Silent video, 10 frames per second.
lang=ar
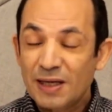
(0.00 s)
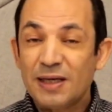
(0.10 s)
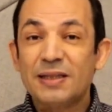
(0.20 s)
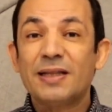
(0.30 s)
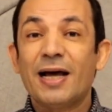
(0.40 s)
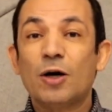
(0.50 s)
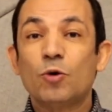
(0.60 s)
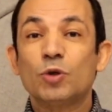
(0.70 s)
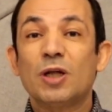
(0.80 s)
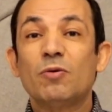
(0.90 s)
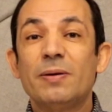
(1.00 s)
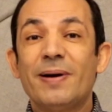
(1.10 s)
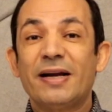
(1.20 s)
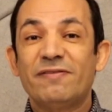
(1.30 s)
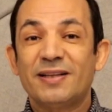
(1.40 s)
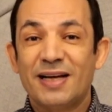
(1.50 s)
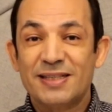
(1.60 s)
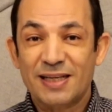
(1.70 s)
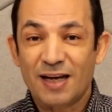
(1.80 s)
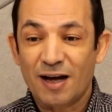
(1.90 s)
للتأكد أو لمعرفة
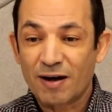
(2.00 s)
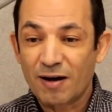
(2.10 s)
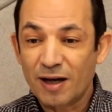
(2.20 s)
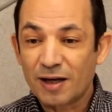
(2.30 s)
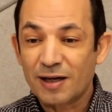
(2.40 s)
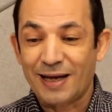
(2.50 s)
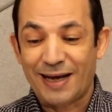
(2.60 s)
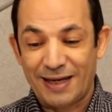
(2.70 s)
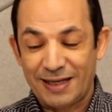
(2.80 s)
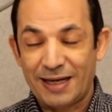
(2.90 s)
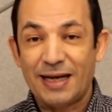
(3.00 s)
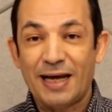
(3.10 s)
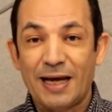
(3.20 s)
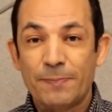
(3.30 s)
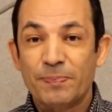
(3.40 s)
هذه الحقائق؟ الحقيقة لأ